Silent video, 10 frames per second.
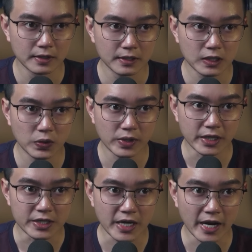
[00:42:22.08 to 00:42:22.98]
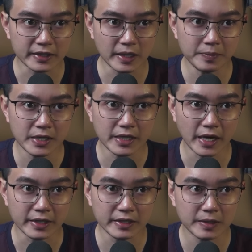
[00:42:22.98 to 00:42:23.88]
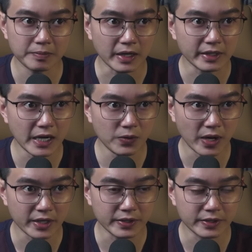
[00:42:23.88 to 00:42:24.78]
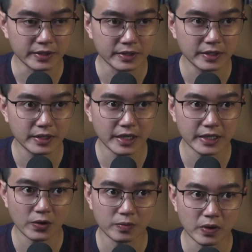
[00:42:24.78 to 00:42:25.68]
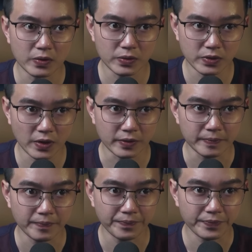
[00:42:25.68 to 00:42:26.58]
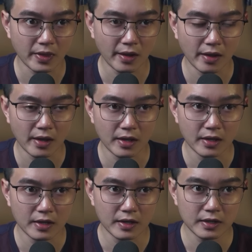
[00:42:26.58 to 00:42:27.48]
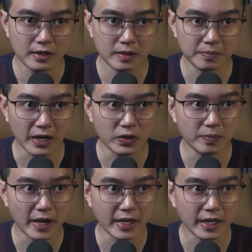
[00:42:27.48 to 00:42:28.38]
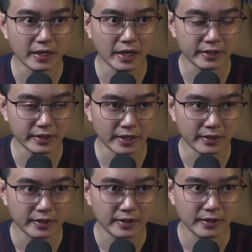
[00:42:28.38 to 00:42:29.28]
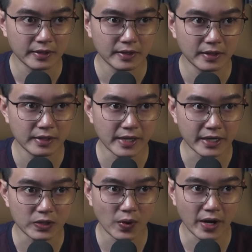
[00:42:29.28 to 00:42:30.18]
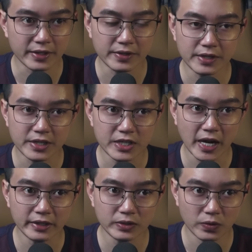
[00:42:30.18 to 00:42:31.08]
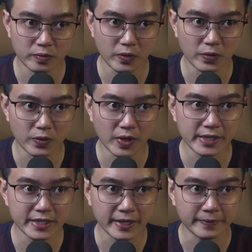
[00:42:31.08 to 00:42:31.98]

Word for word: Cô nhìn sang tấm di ảnh trên mặt đá hoa cương nơi đầu mộ của con. Gương mặt của Mai Anh lạnh tanh, nhạt nhòa dưới tia sáng tù mù của ánh trăng.